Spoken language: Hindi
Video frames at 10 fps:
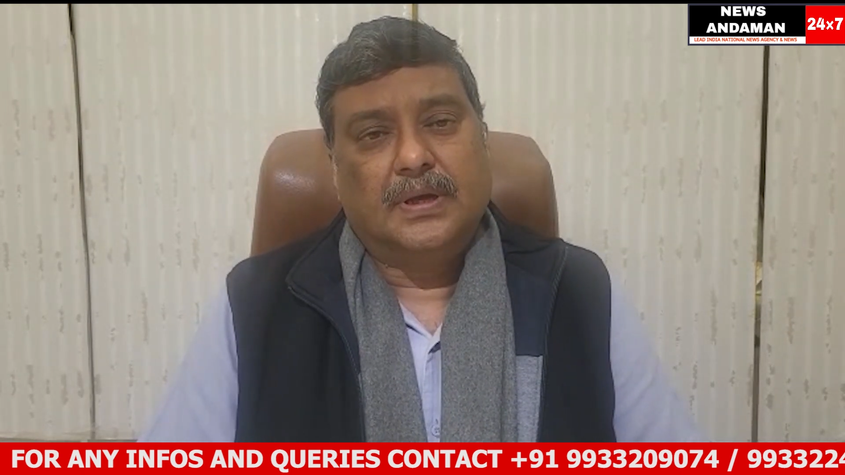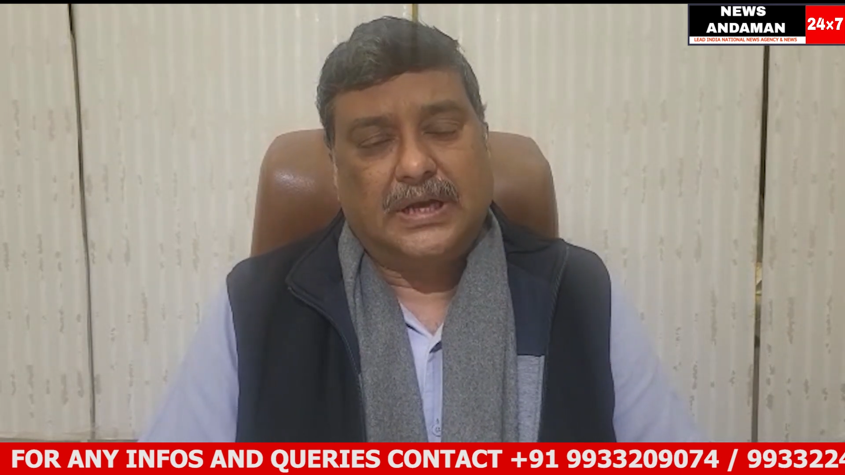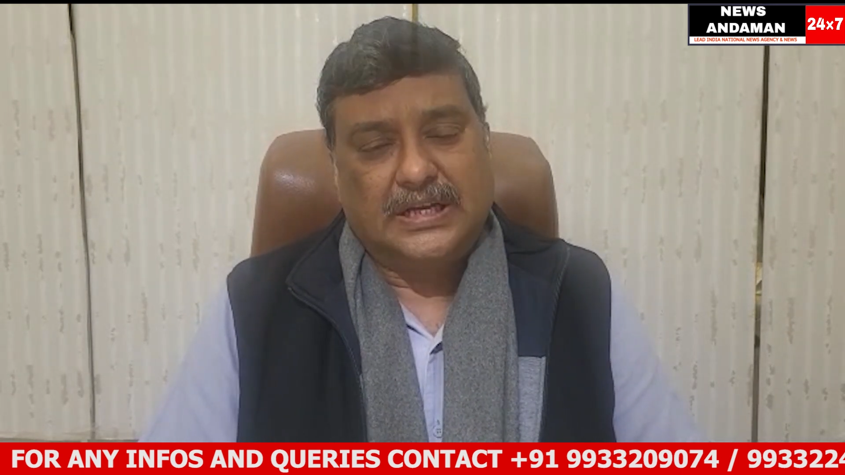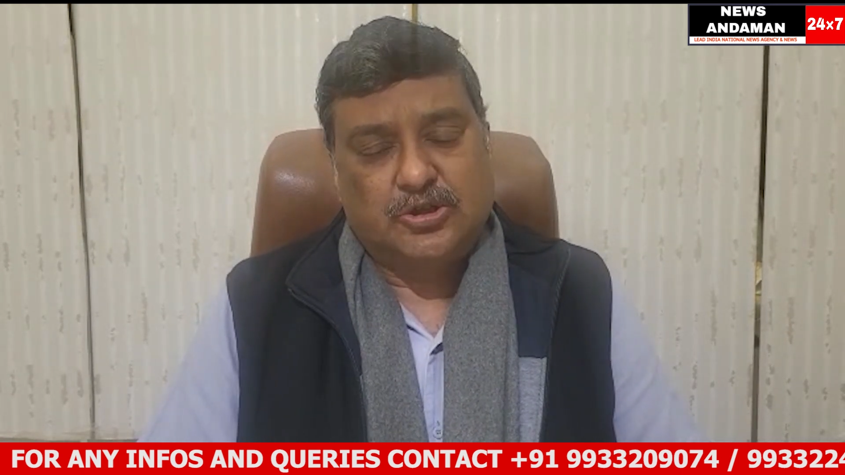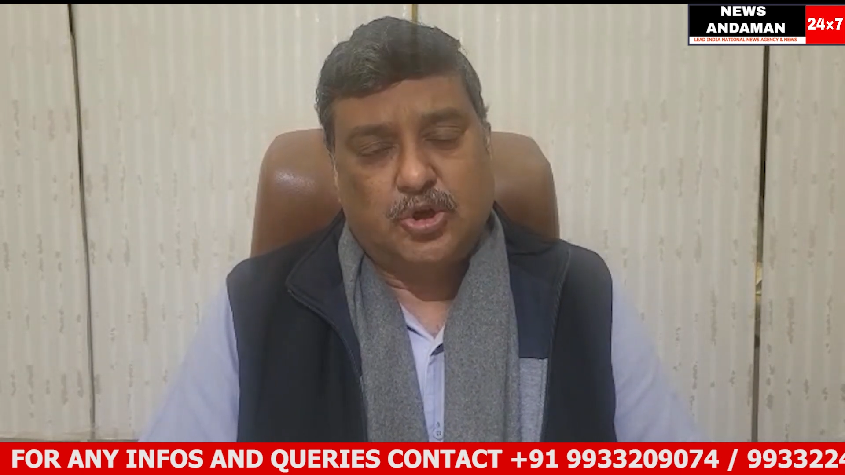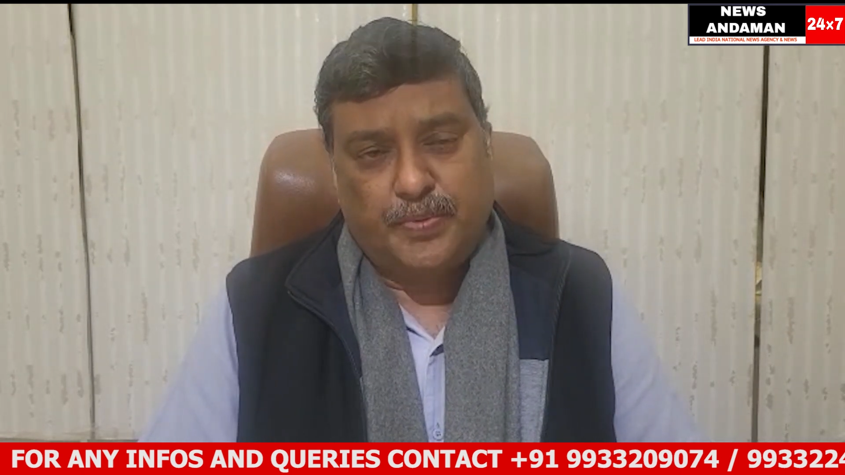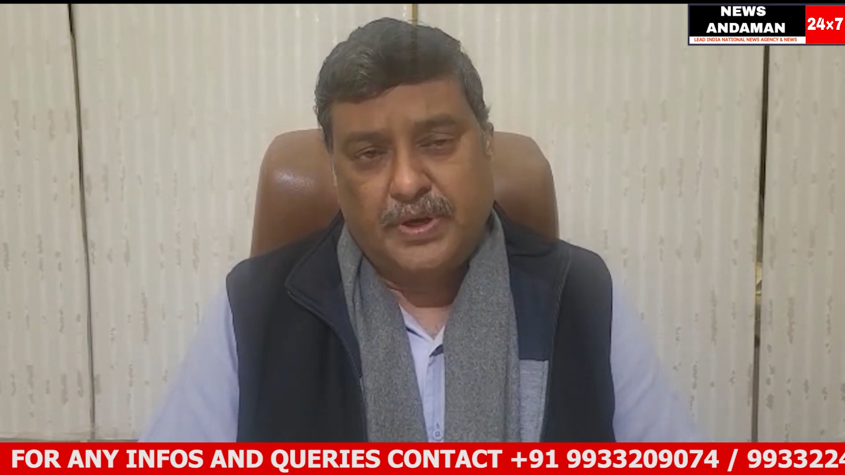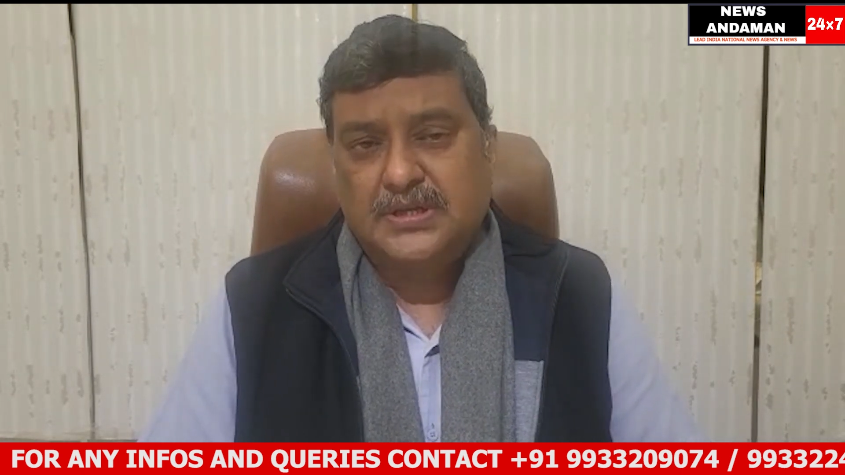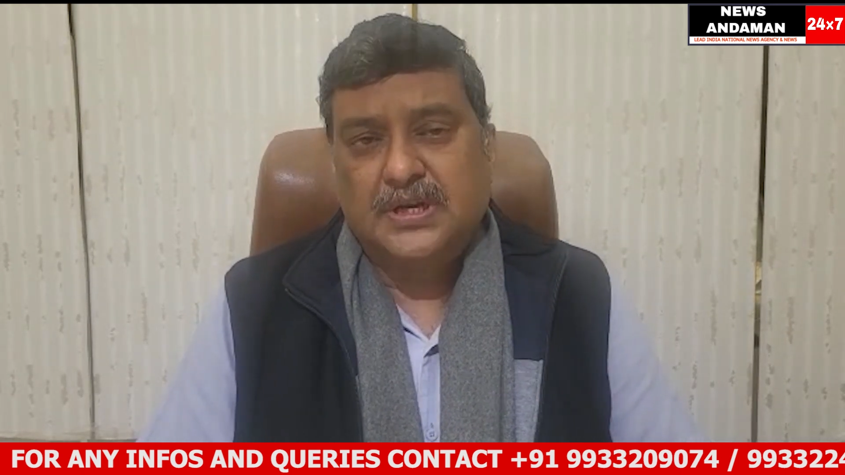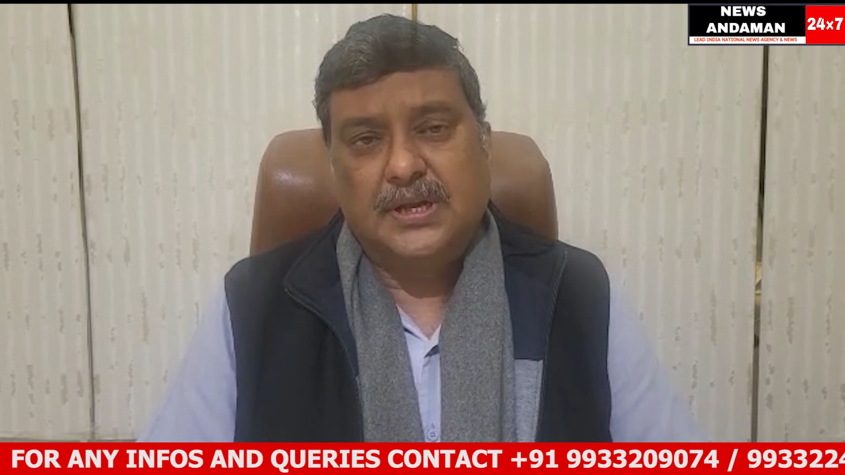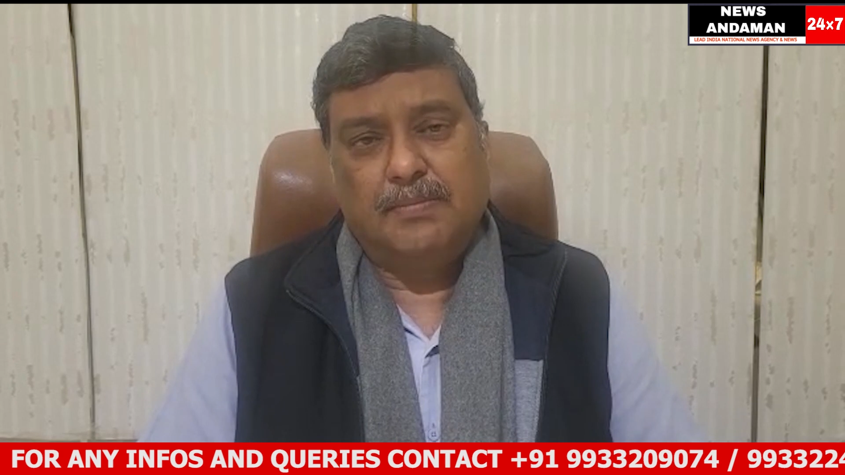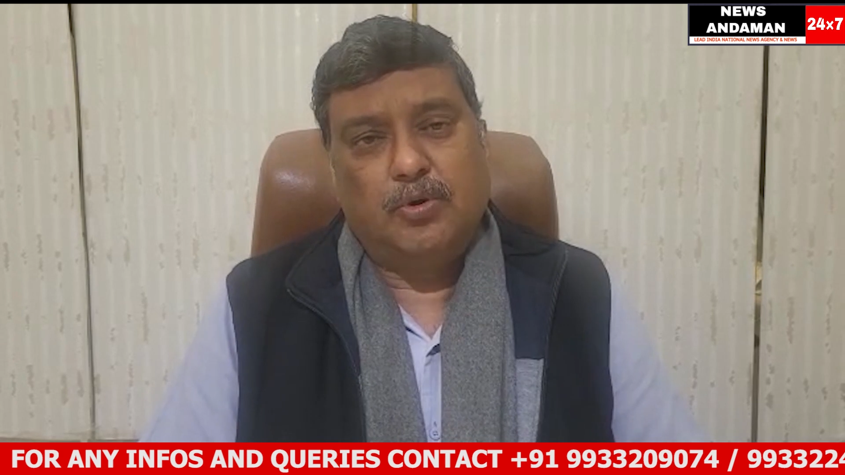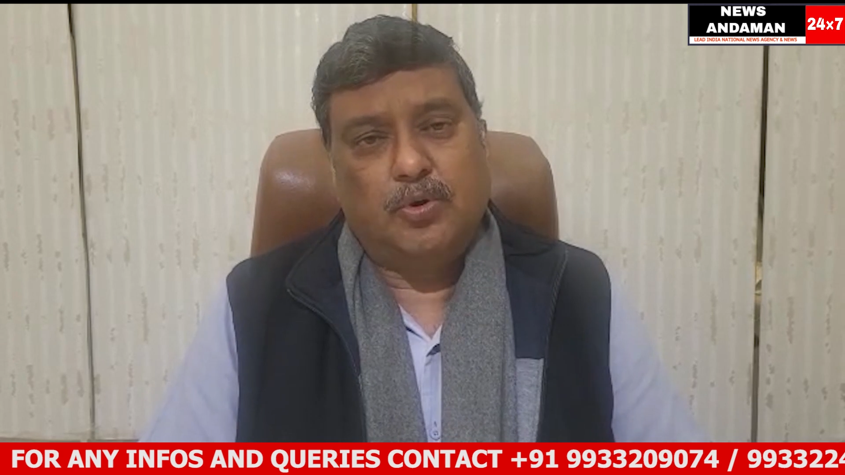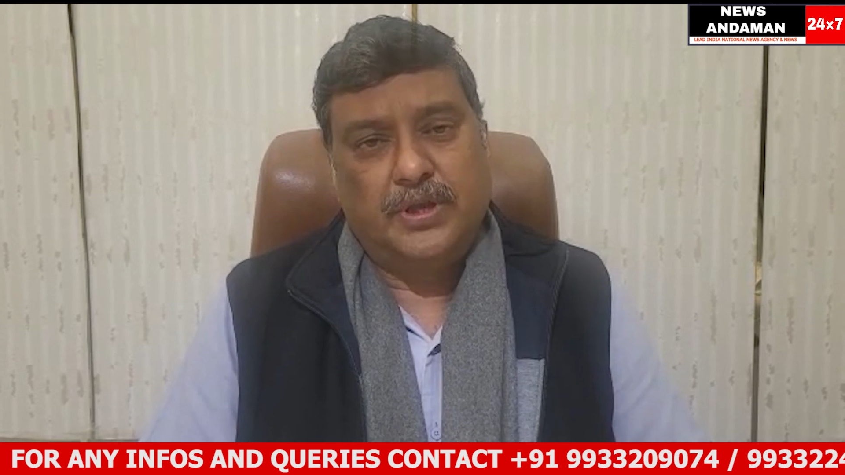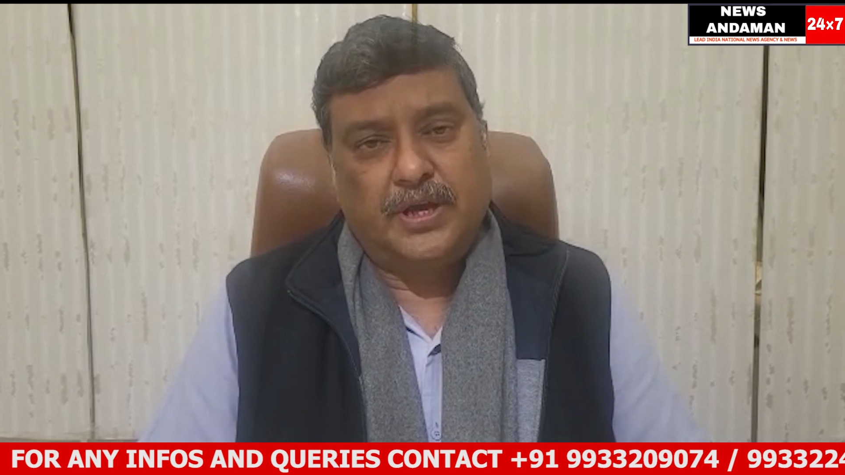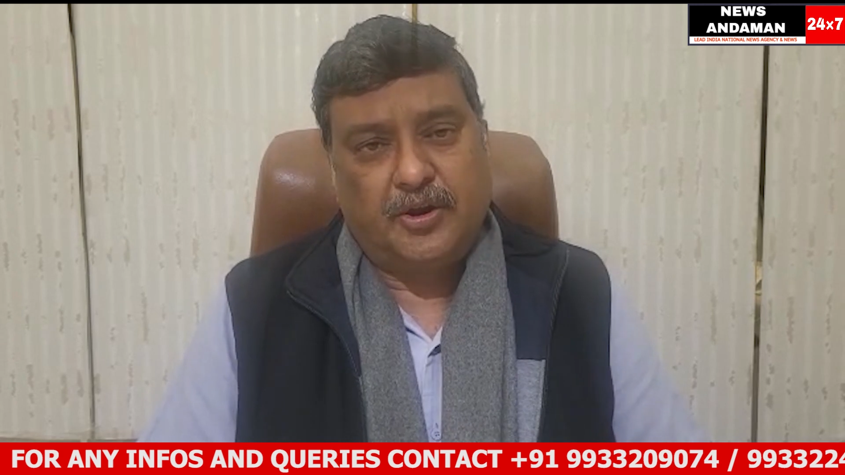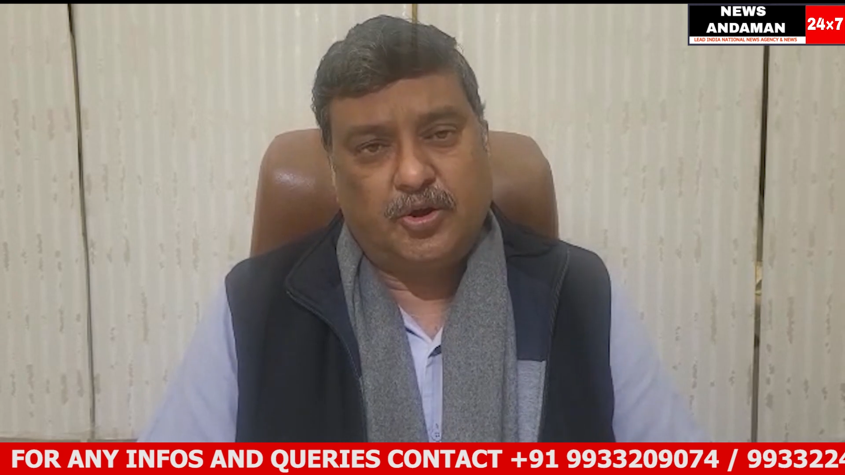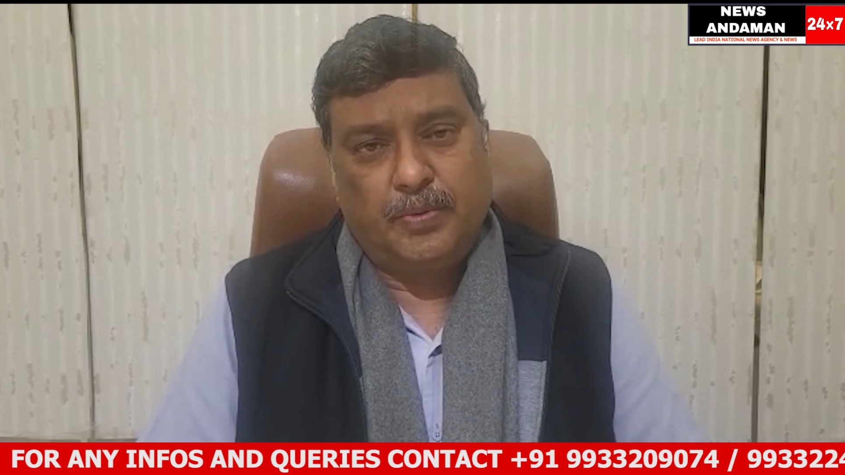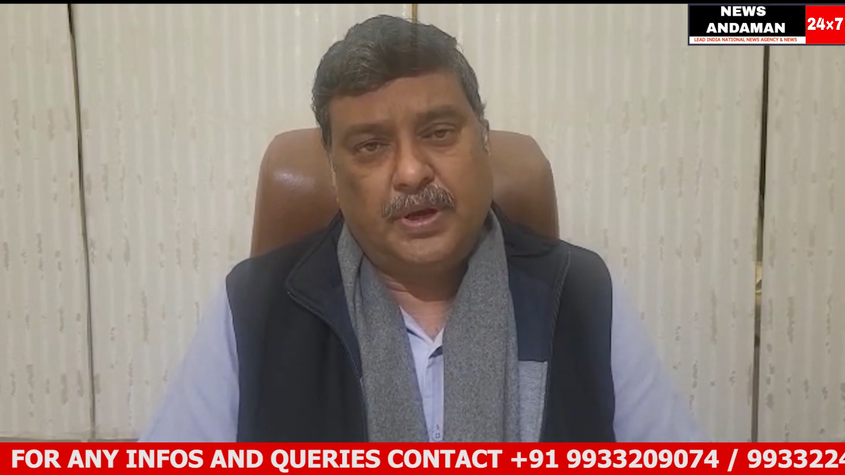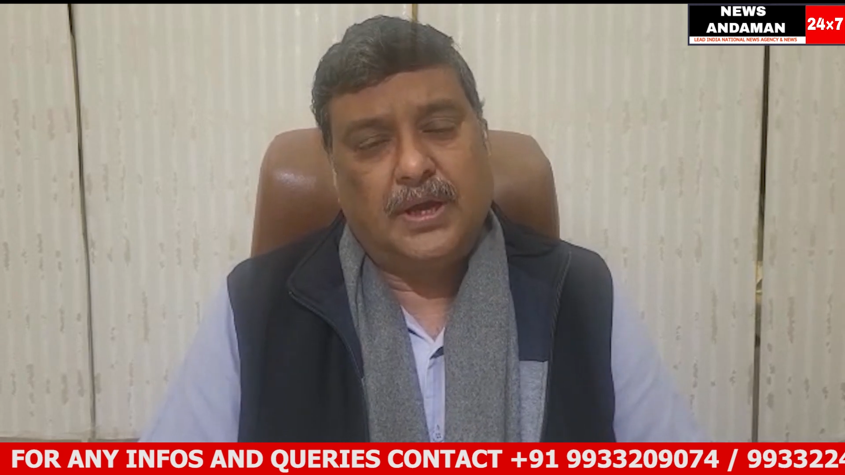ख़ास तौर पर रिसेंटली हम लोग को देखने
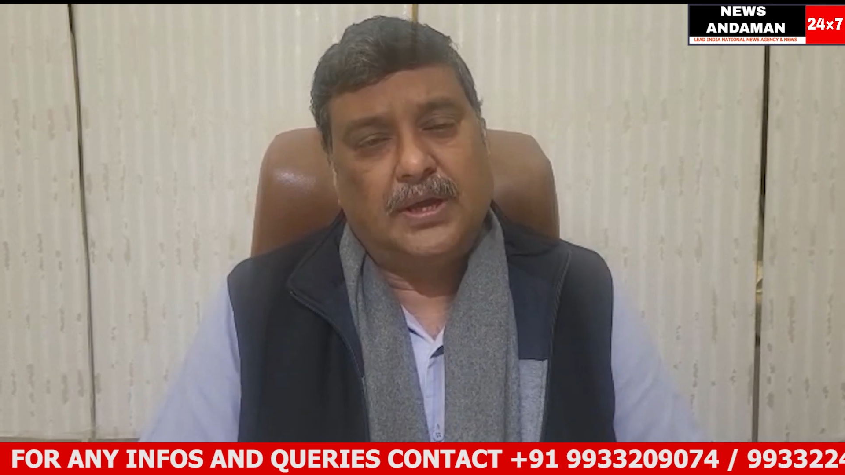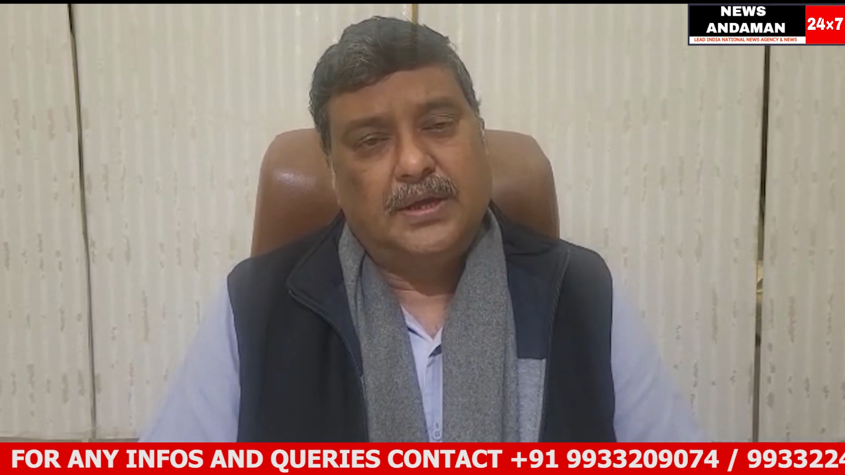को मिला